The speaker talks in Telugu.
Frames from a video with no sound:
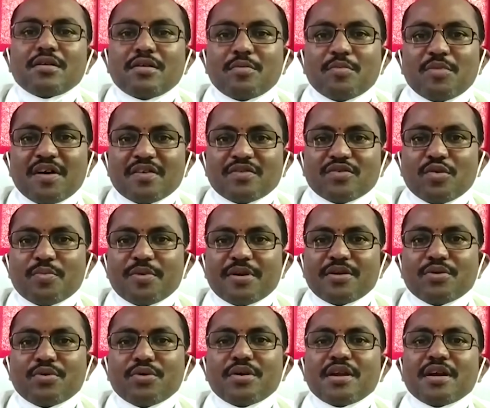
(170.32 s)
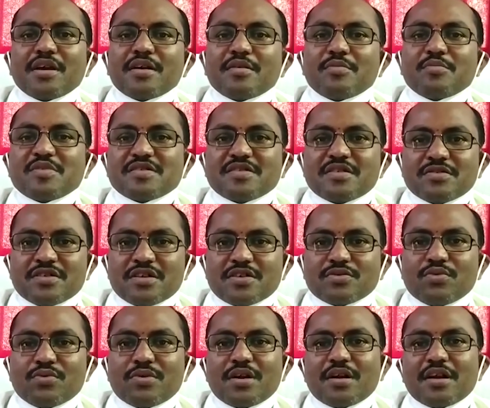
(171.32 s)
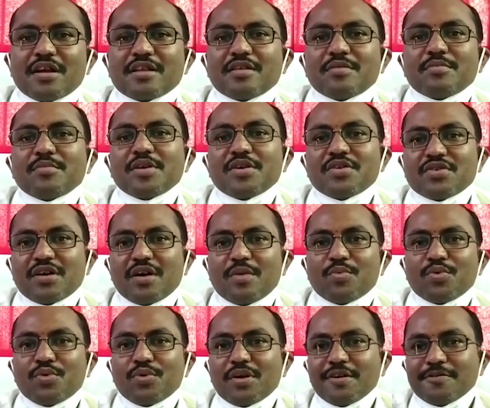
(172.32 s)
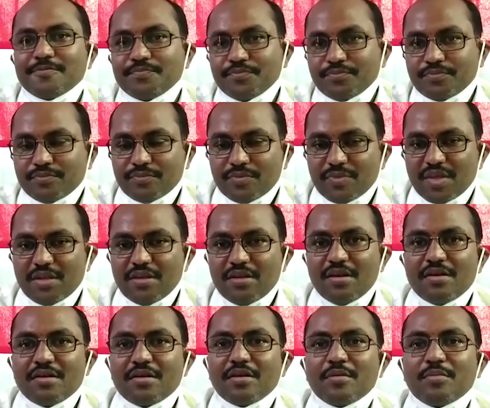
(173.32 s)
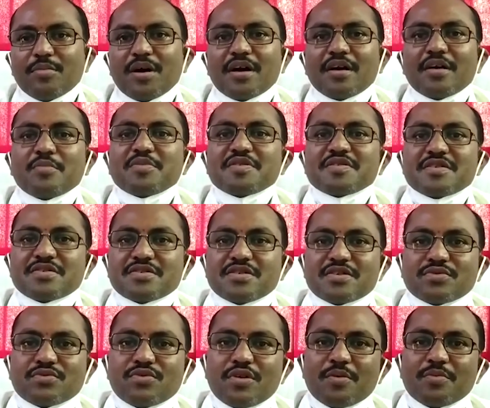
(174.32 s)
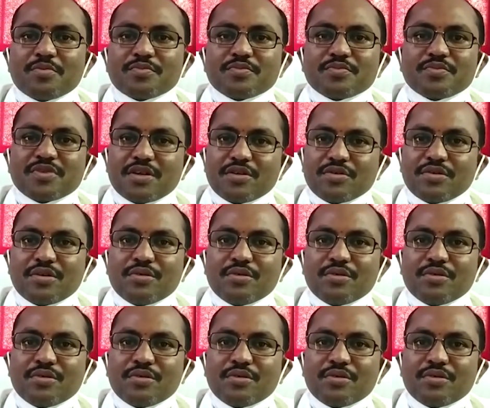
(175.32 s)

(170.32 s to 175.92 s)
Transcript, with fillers: మాస్క్ పెట్టుకొనే బిజినెస్ చేసుకున్నట్లయితే మీ షాప్ కూడా బాగా బిజినెస్ చేసుకోవడం జరుగుతూ